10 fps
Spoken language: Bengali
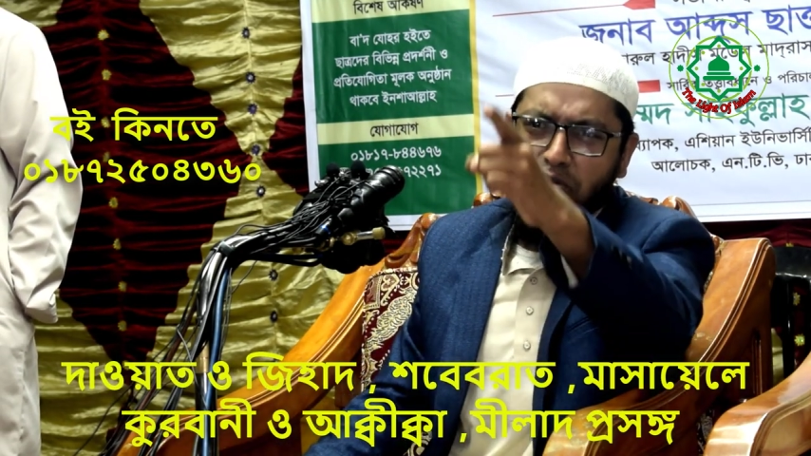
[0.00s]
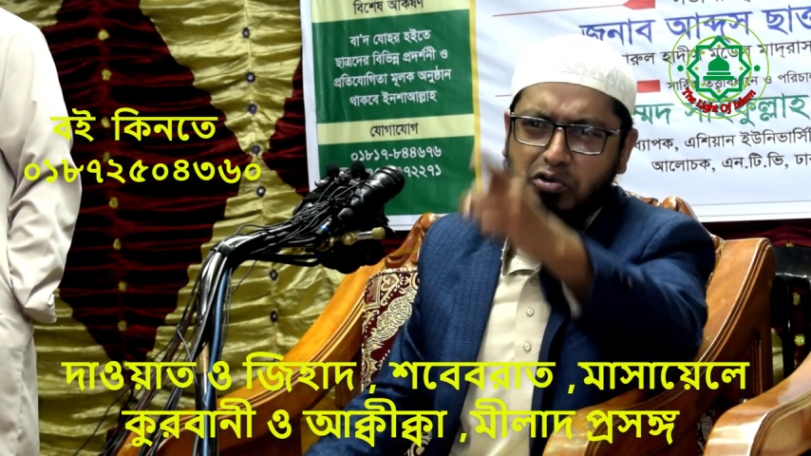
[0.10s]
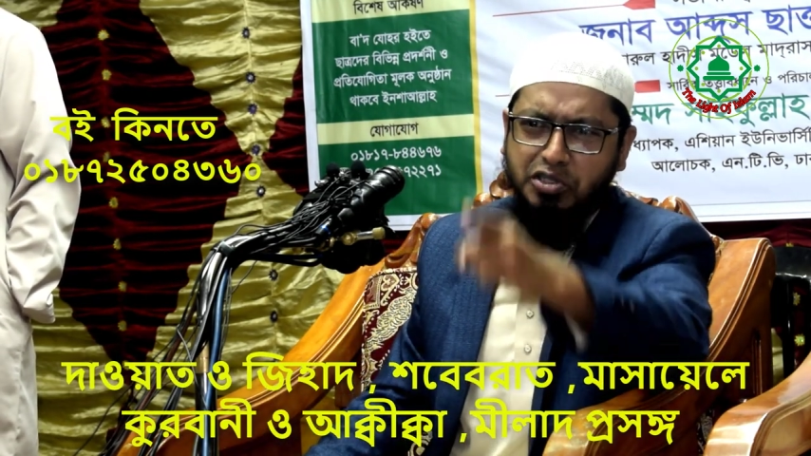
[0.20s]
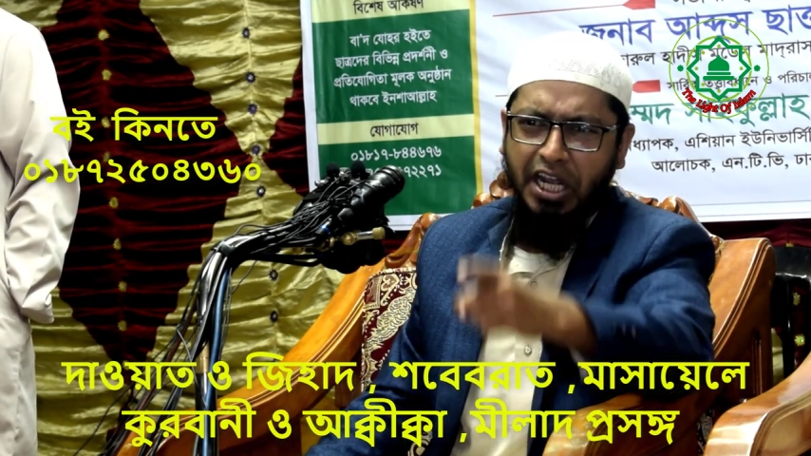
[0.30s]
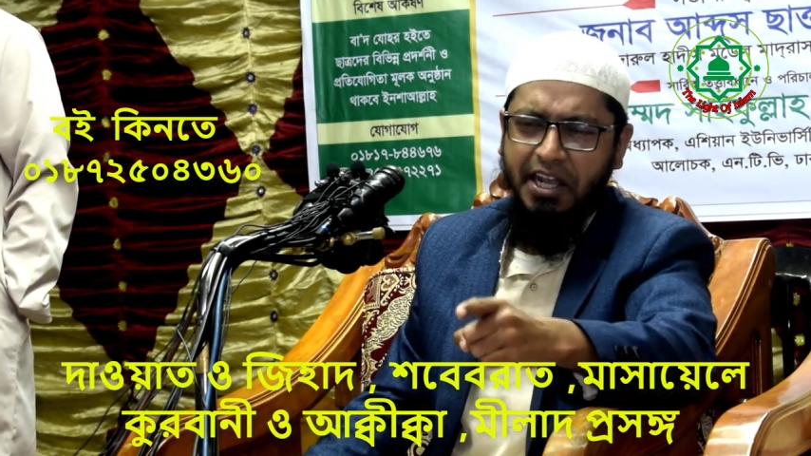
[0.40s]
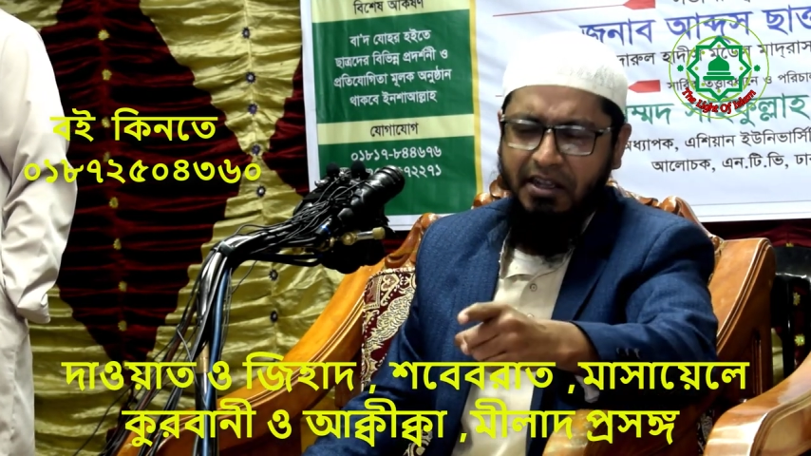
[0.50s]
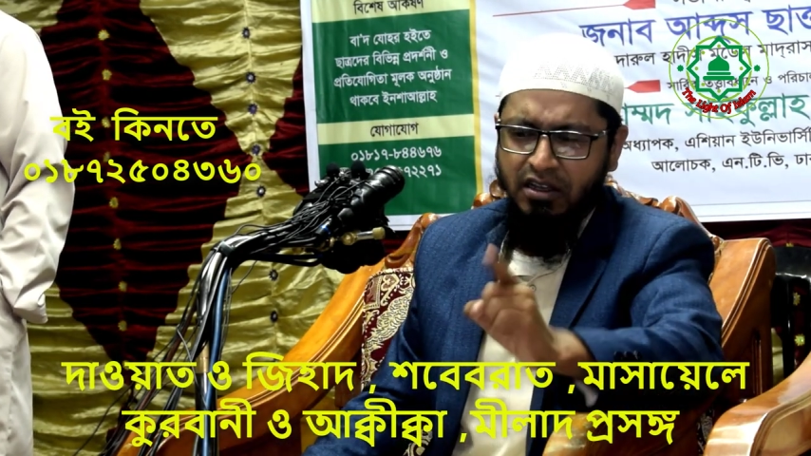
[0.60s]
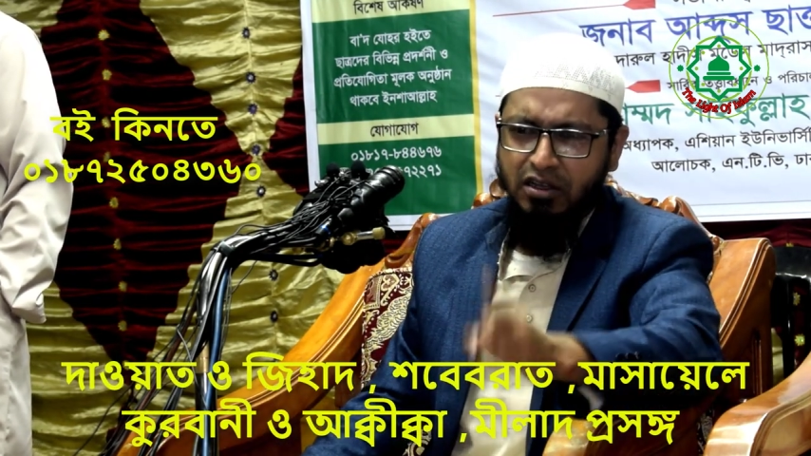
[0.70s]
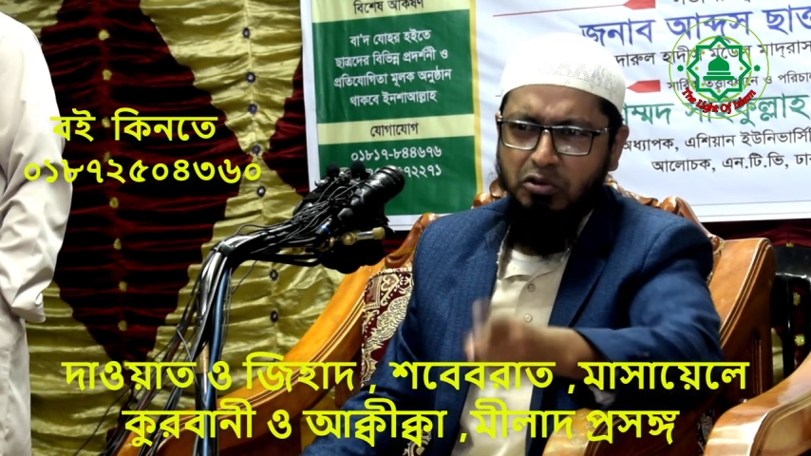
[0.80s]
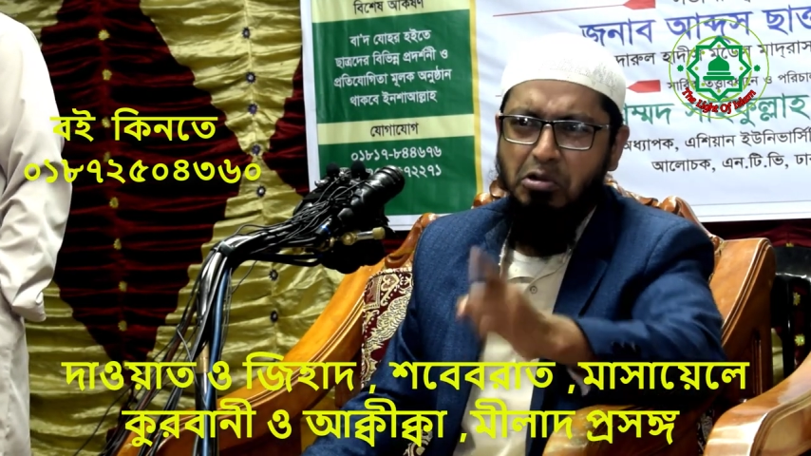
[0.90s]
চুষে
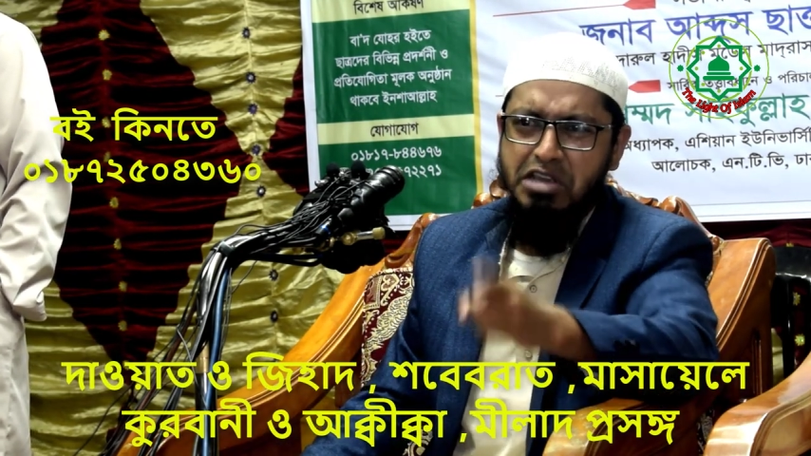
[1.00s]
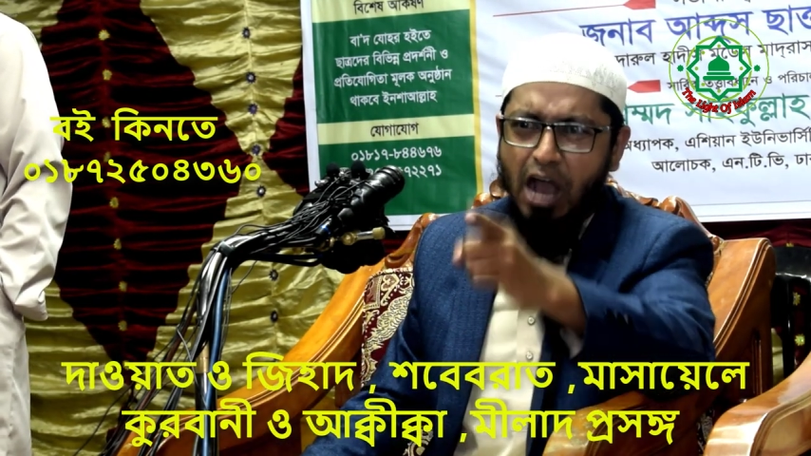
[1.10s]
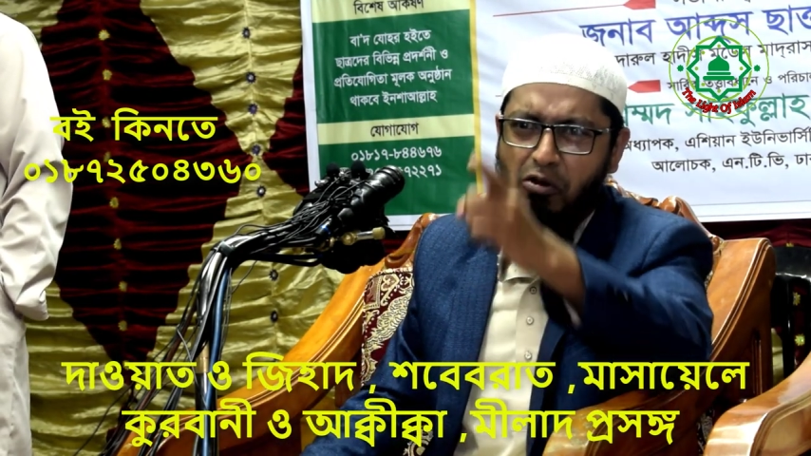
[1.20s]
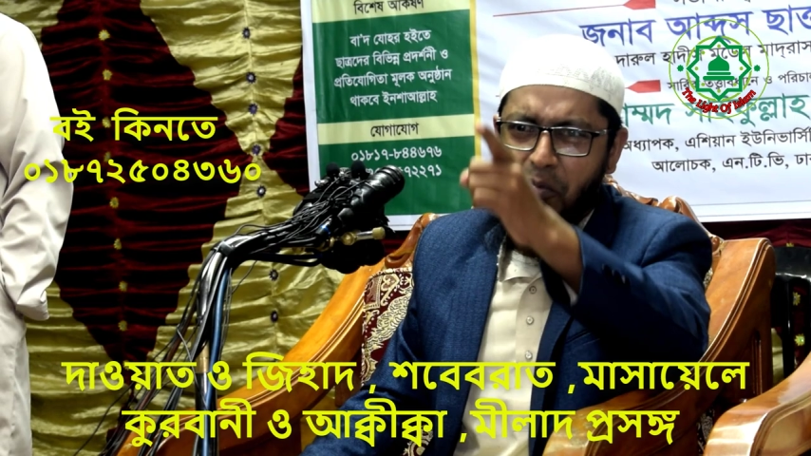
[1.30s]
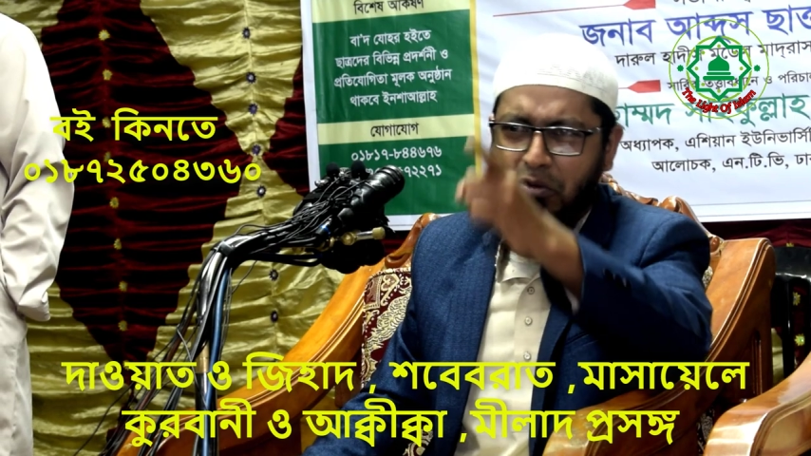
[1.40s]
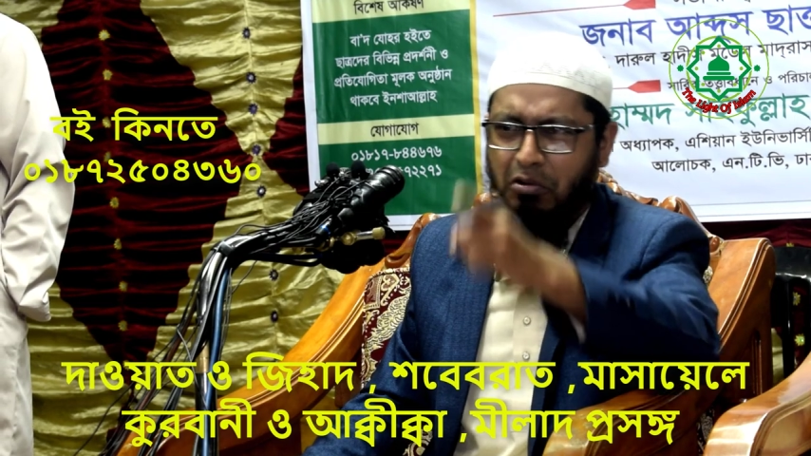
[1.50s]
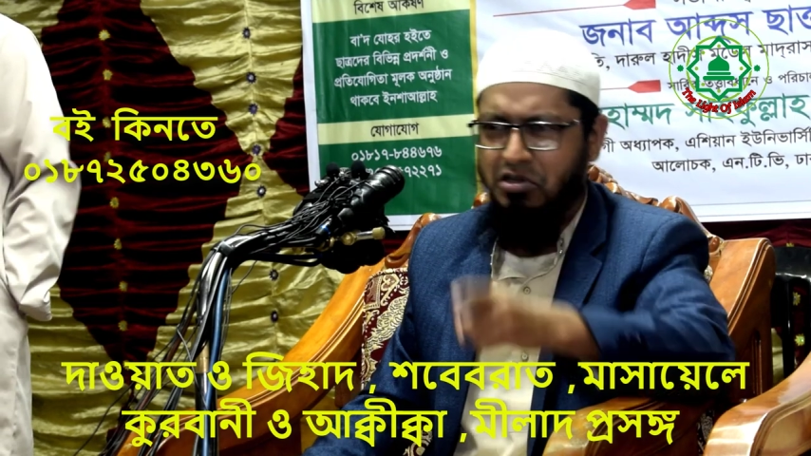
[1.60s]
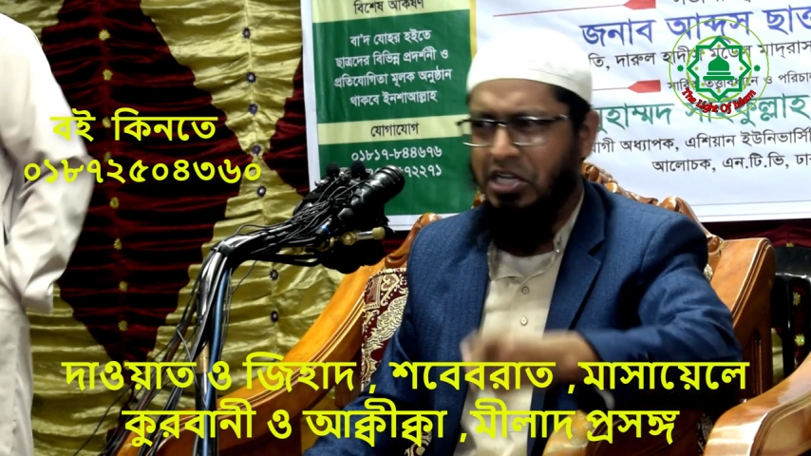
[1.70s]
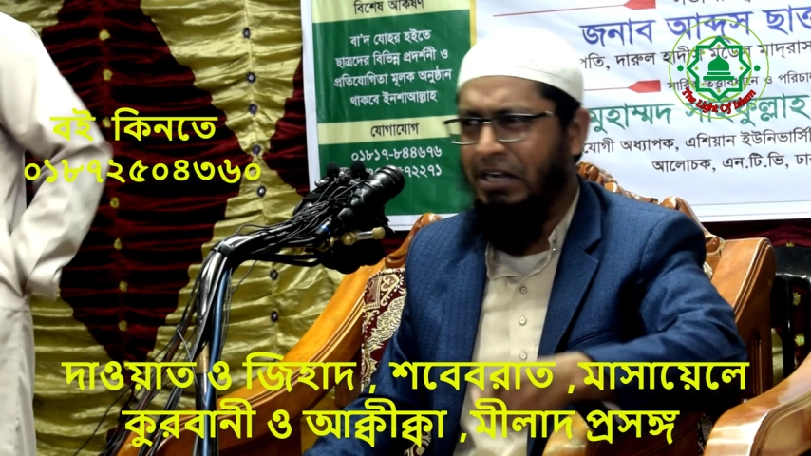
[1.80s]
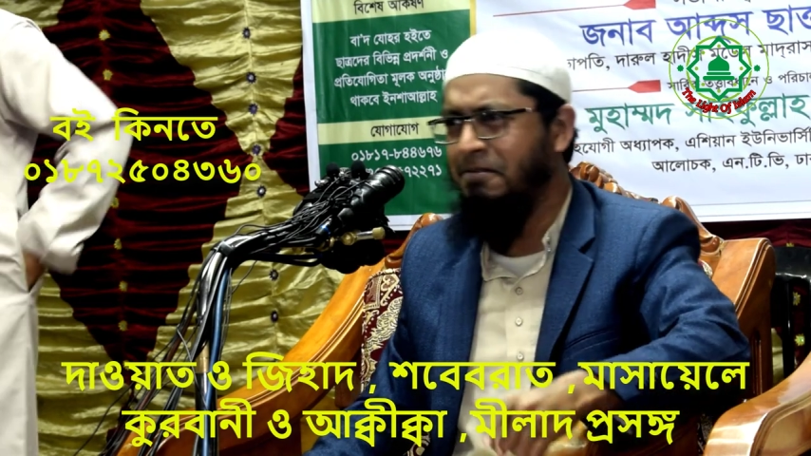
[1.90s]
দুনিয়া আগমন
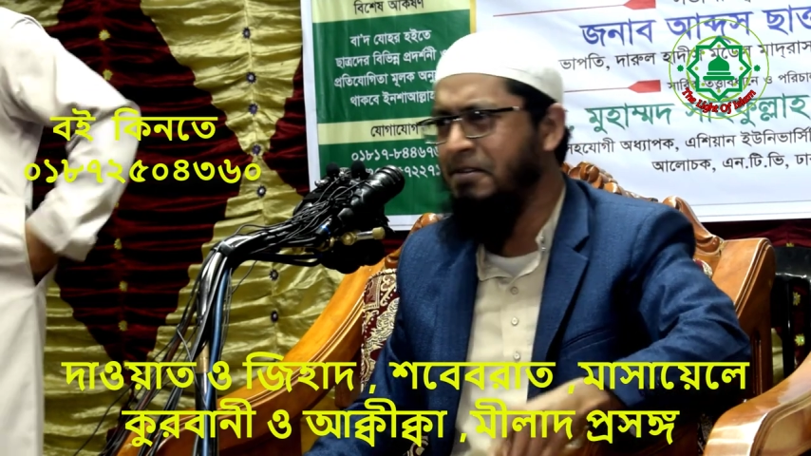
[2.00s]
করেছেন